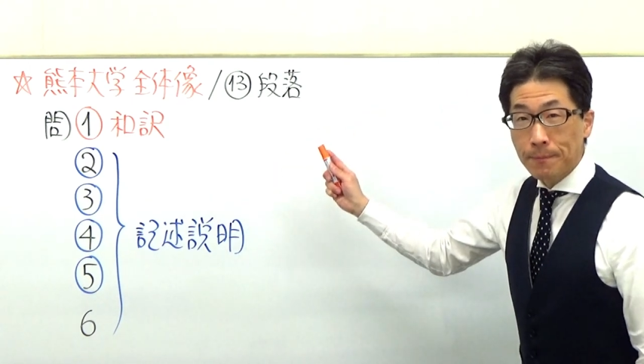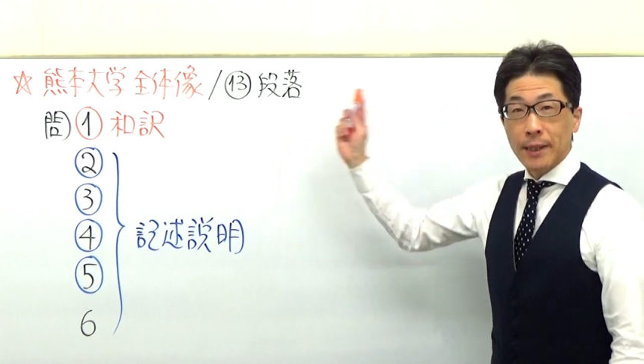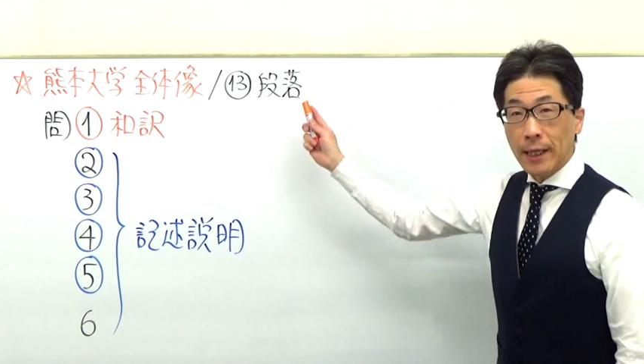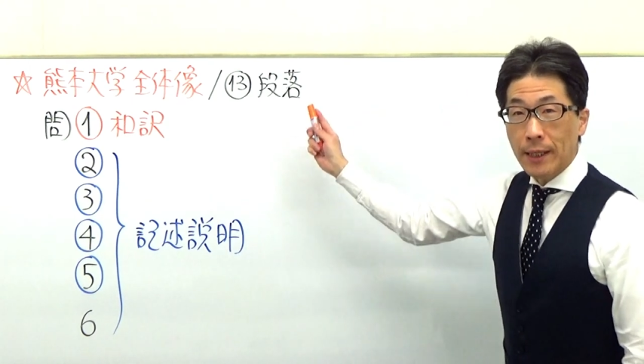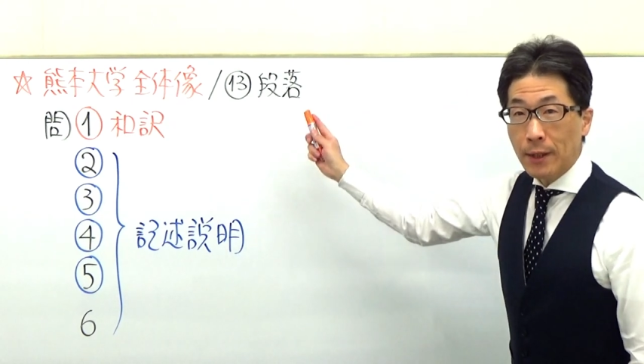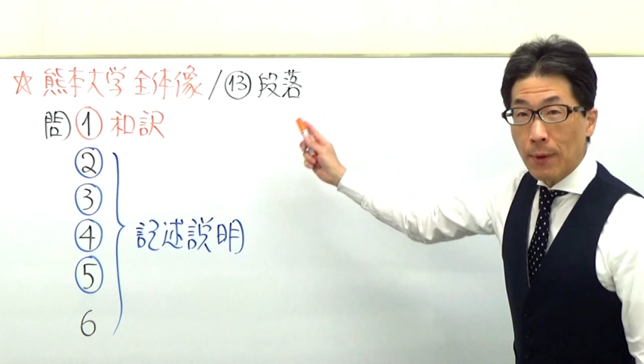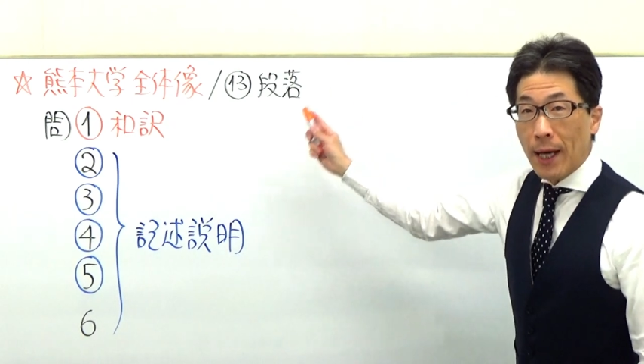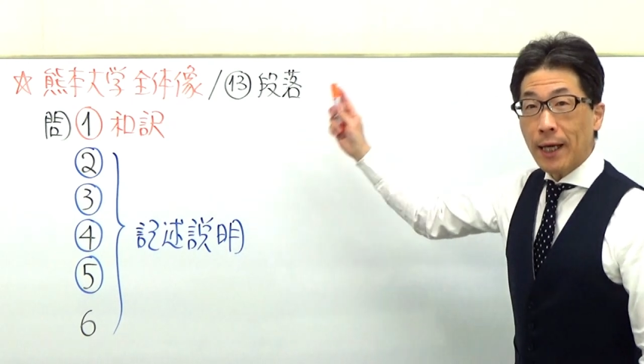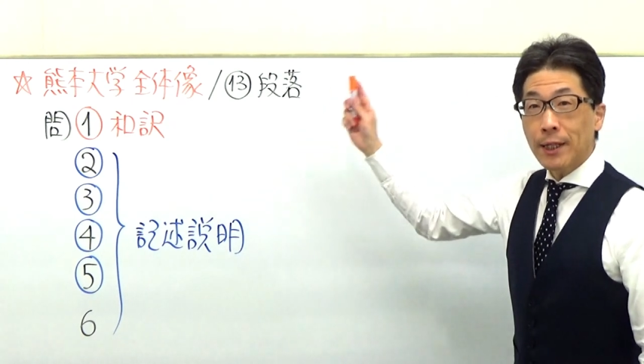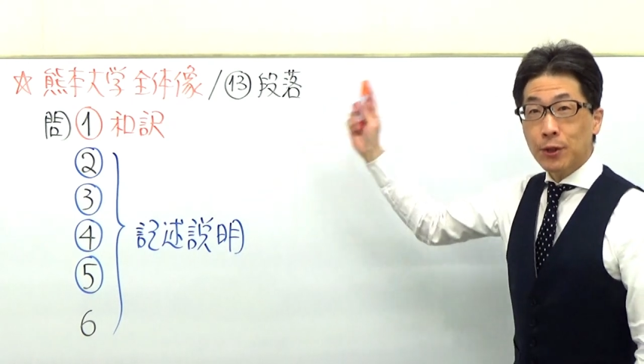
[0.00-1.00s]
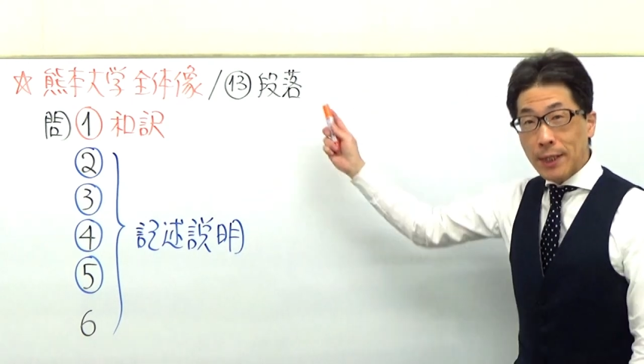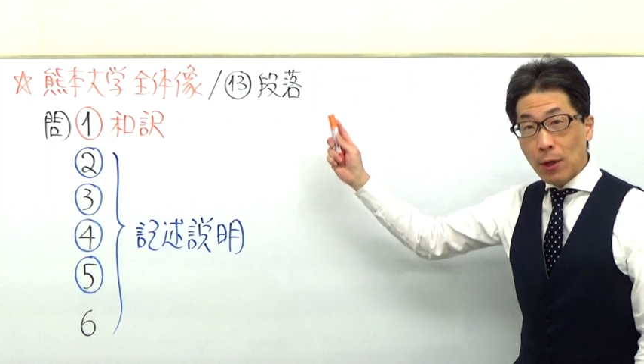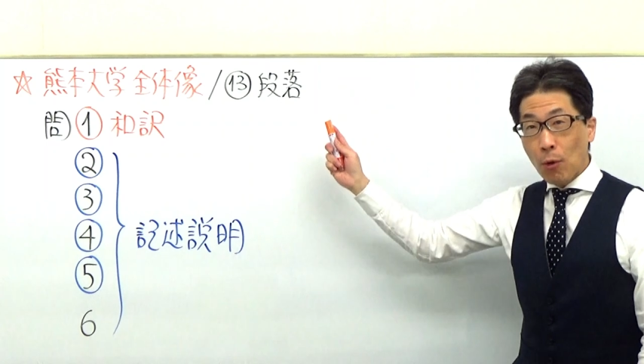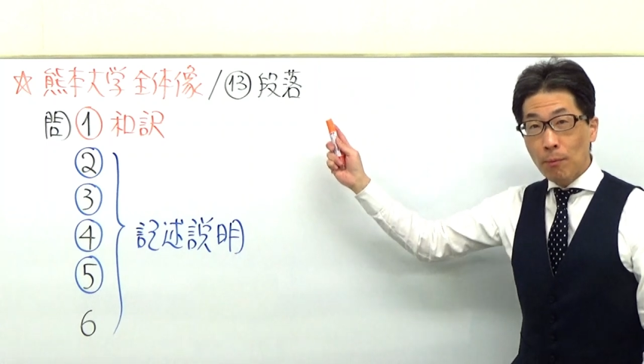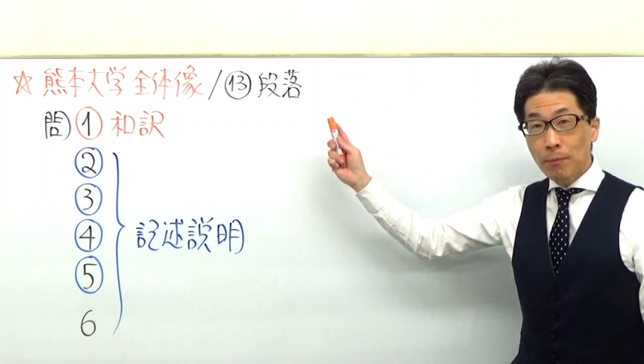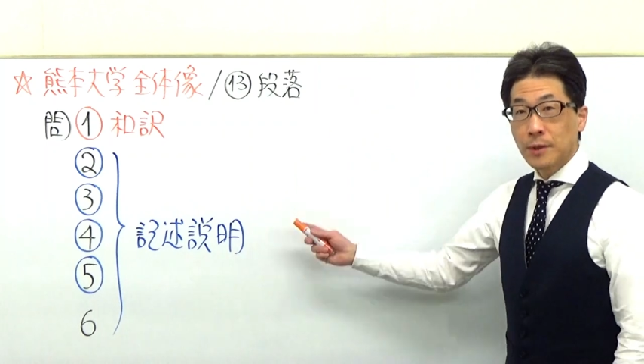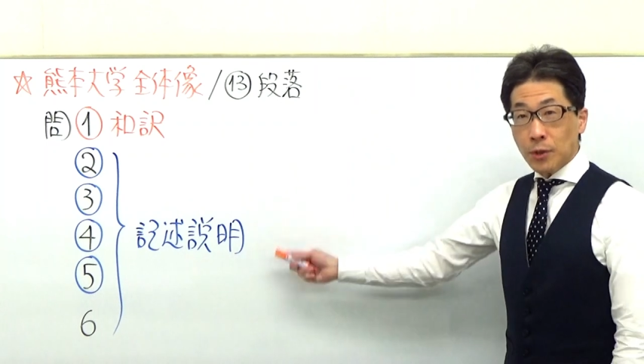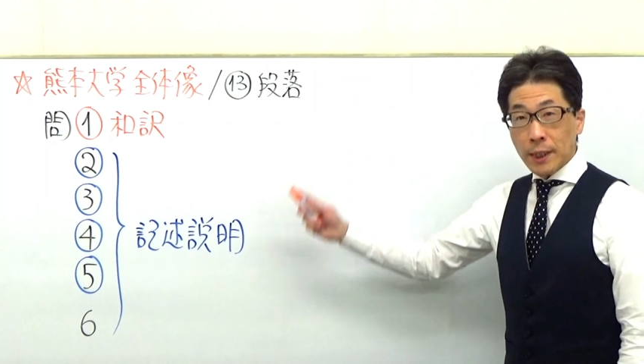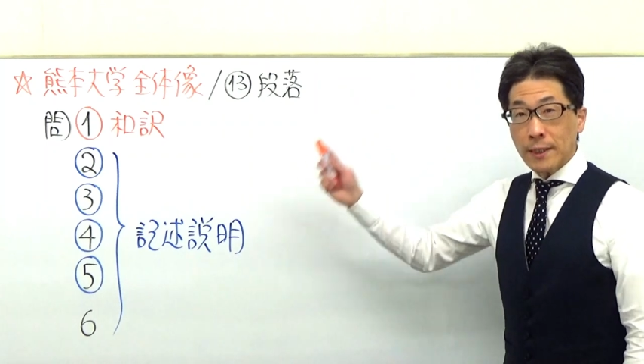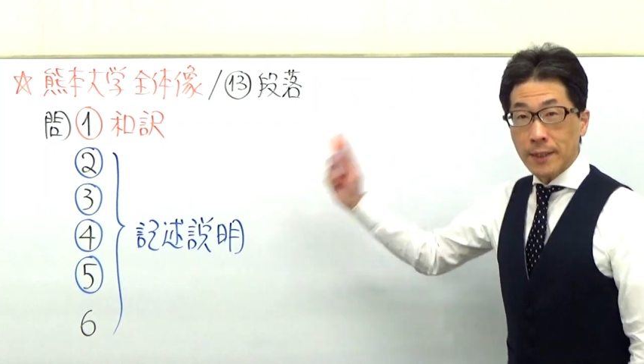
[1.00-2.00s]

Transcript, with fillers: 段落は13個。そして、